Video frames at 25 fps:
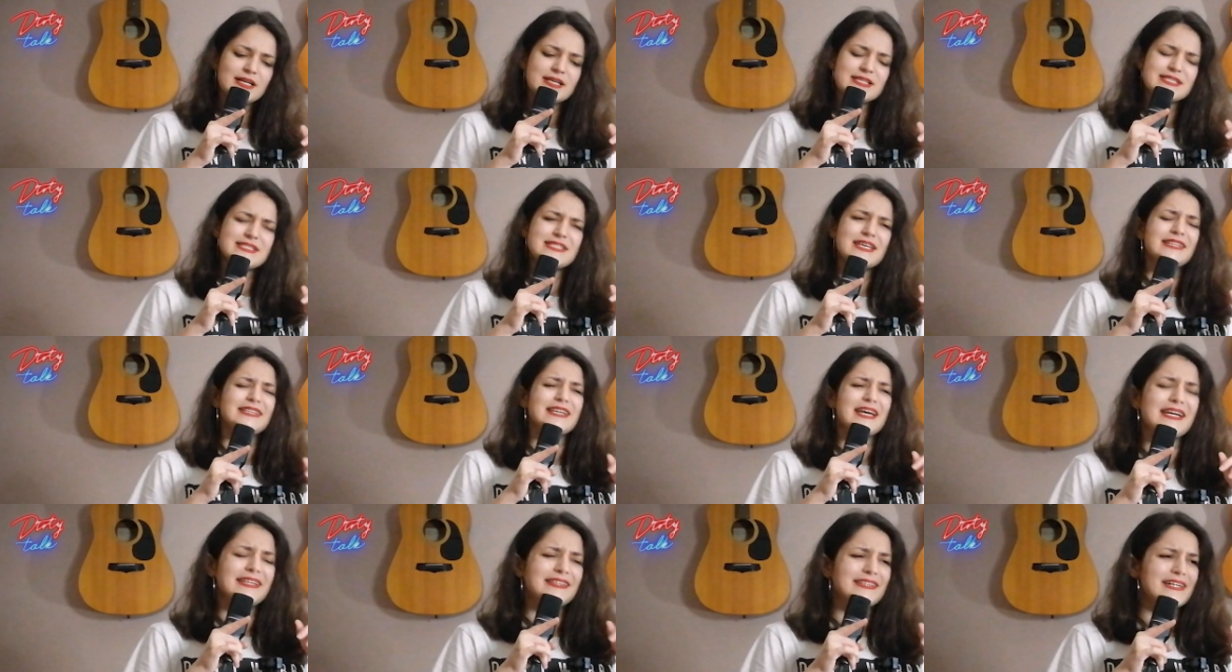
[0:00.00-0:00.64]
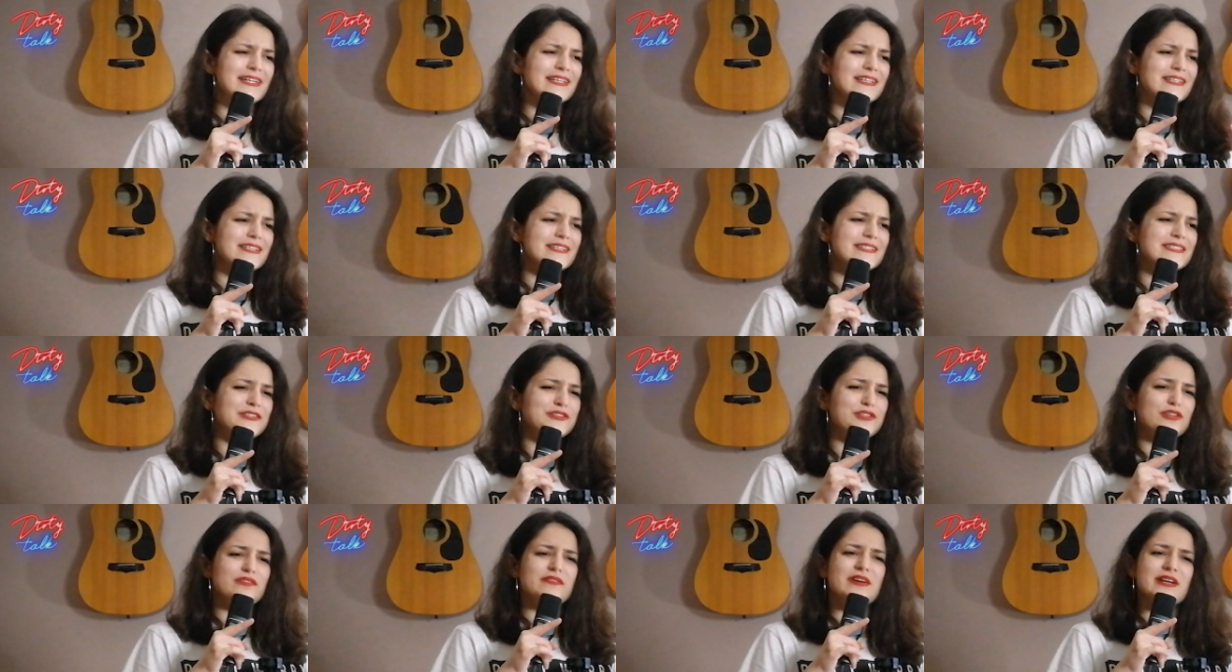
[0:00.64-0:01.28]
se gli hater
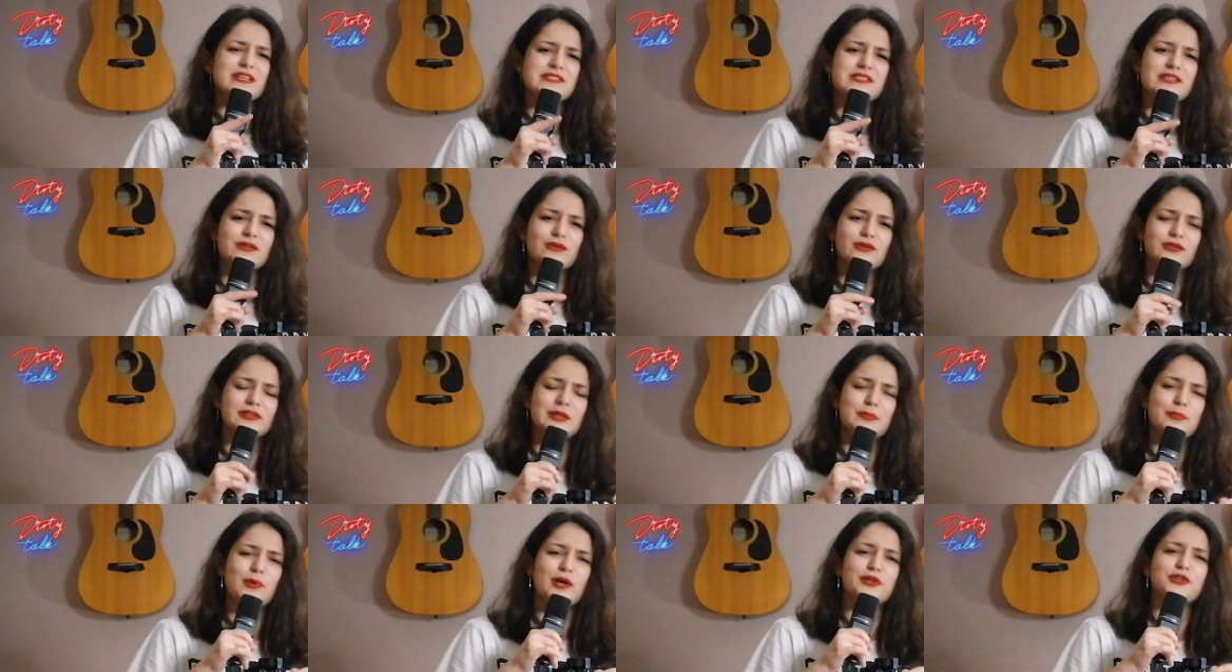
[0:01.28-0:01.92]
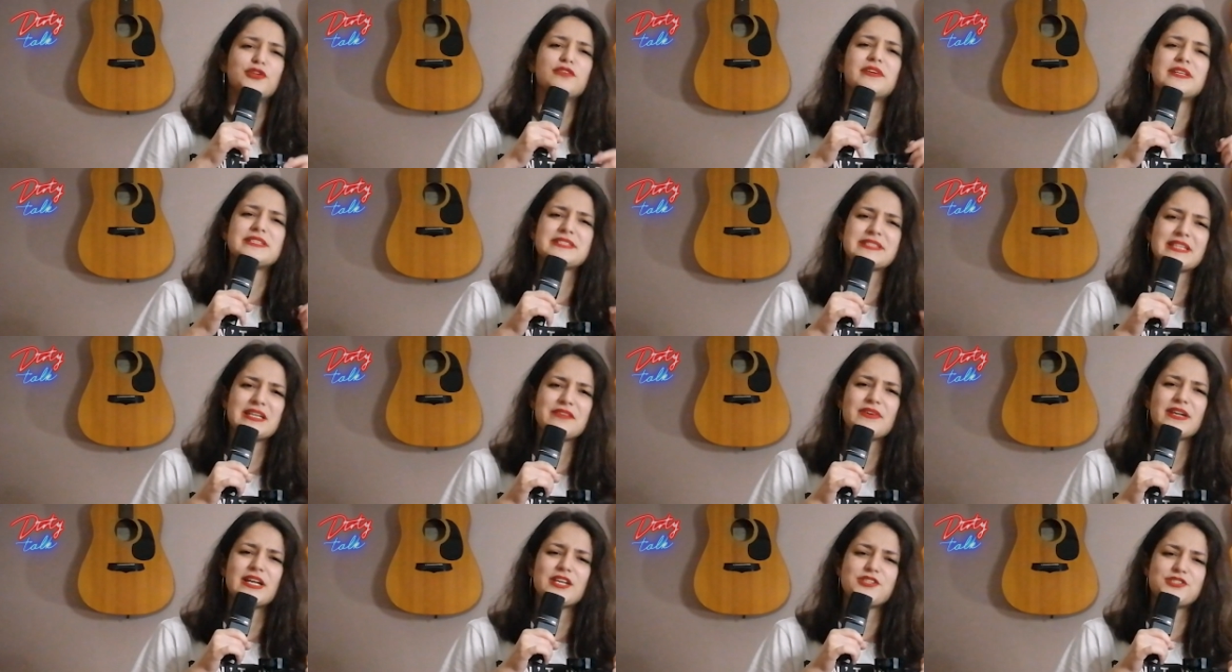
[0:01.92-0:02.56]
si trovassero tipo a dover
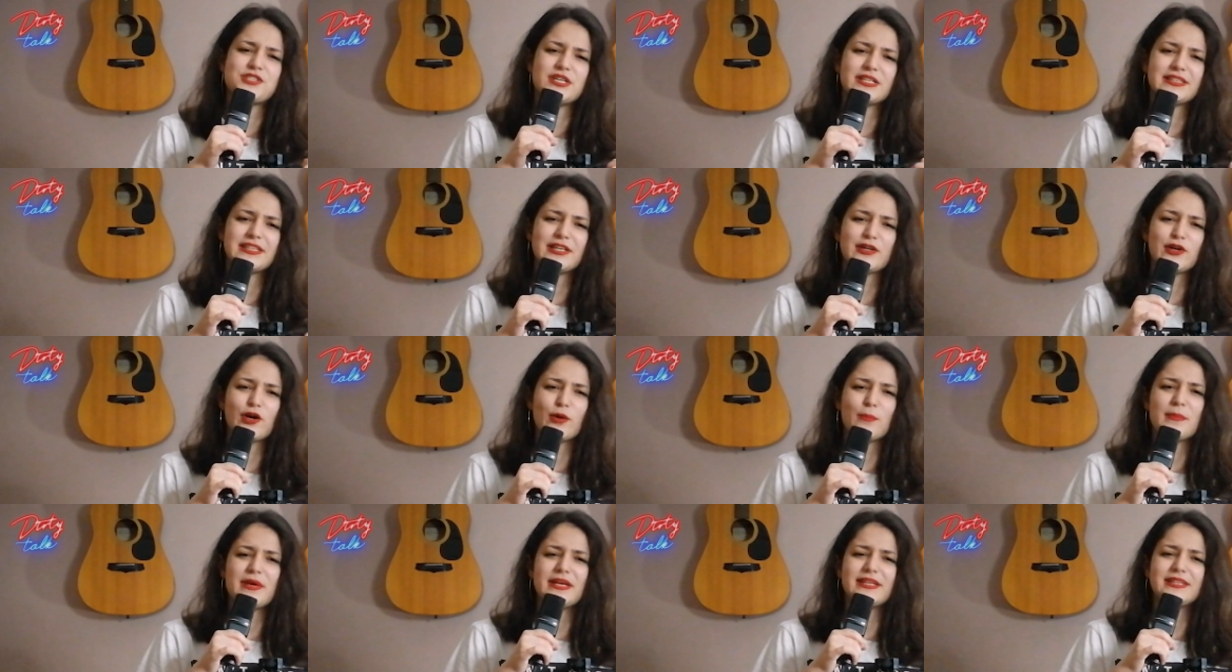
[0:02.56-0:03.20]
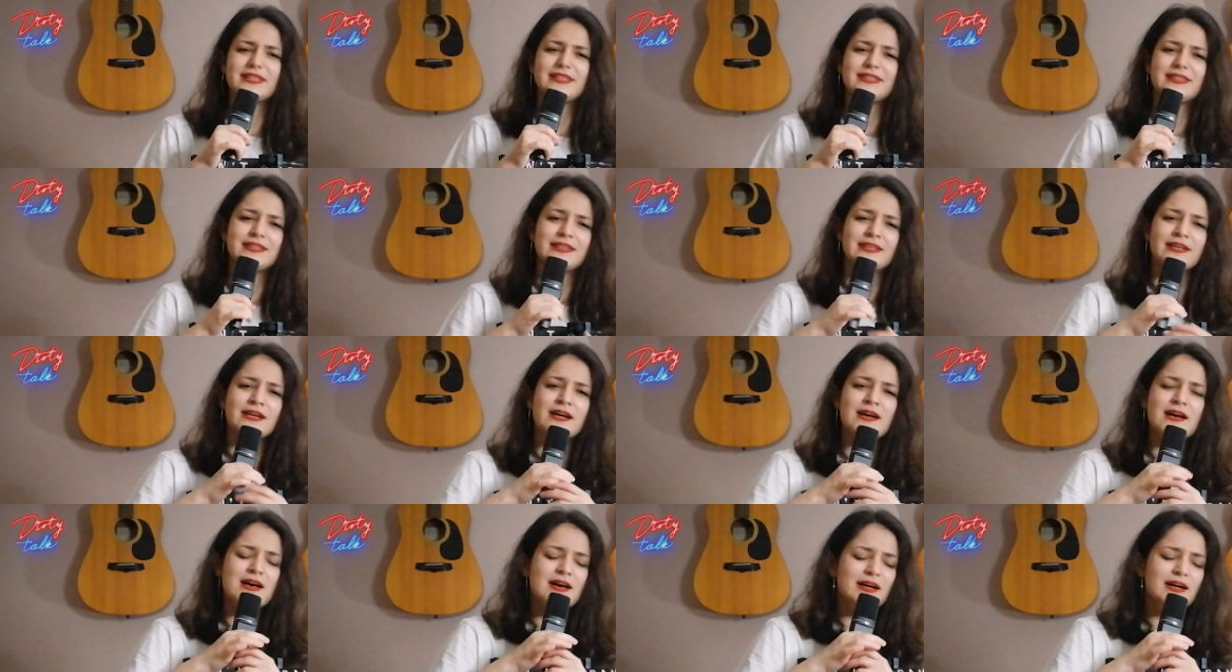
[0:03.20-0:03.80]
scrivere certi commenti